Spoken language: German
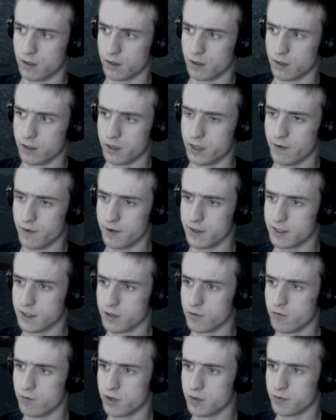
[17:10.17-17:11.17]
Hier haben wir jetzt
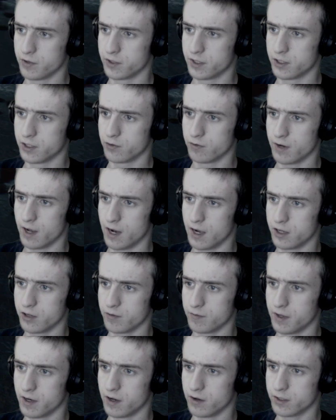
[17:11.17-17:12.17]
eine gute Position eigentlich,
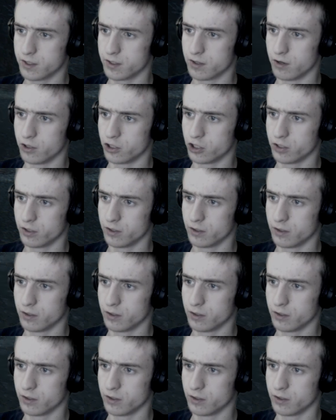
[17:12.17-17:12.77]
um den auszulöschen.